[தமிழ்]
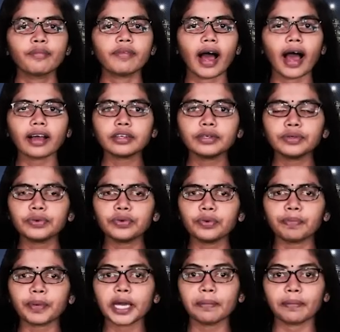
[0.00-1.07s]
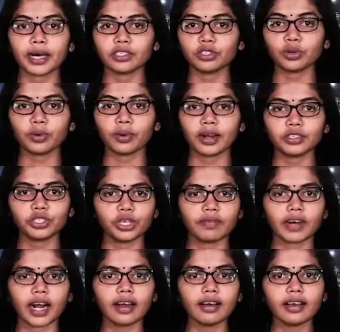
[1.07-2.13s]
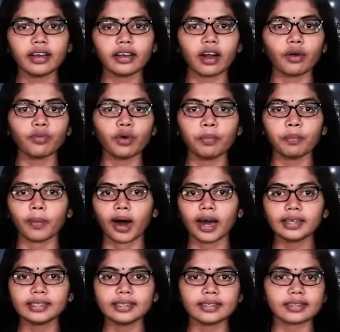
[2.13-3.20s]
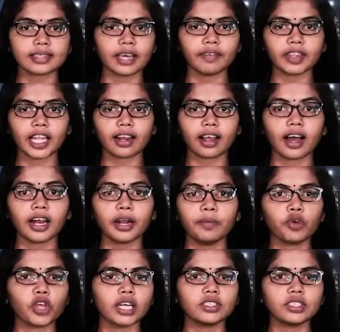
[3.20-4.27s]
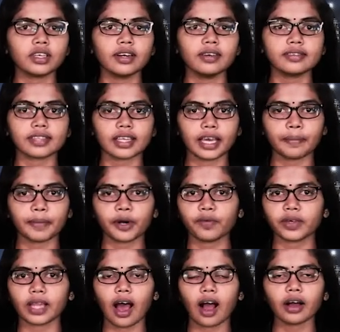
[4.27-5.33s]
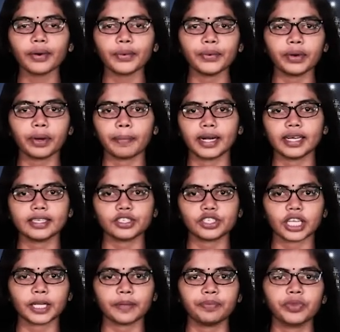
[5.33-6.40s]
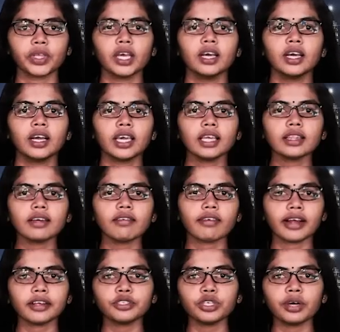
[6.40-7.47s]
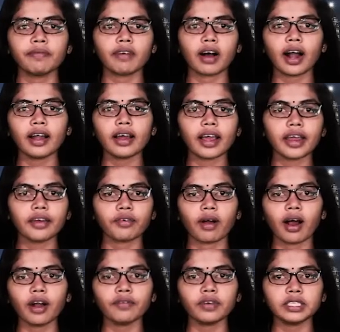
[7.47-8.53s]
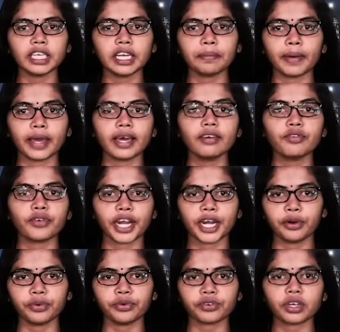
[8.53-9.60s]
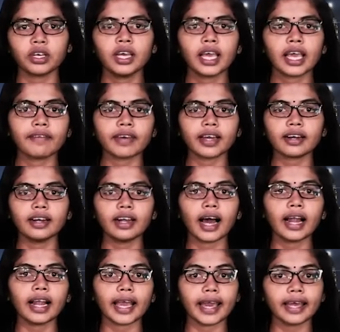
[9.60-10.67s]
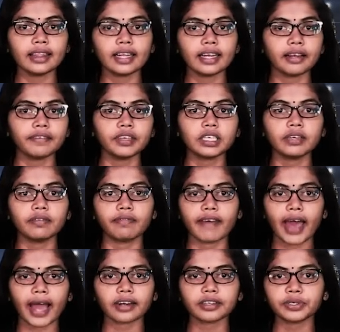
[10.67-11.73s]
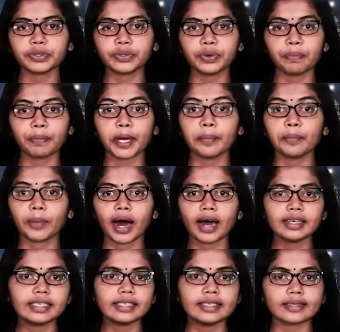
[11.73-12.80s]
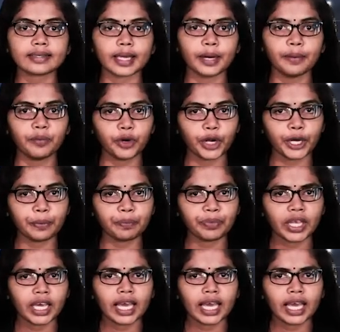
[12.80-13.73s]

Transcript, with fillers: வாக்னர் குரூப்பை மற்றொரு ரஷ்ய வாடகை ராணுவம் மாற்றீடு செய்வதற்கான முயற்சிகள் செய்யப்படுவதாக கூறப்படுகின்றது இந்த ரஷ்ய வாடகை ராணுவத்தின் பெயர் ரீடோட் இவர்களால் எந்த அளவுக்கு வேக்னர் குரூப்பை மாற்றீடு செய்ய முடியும்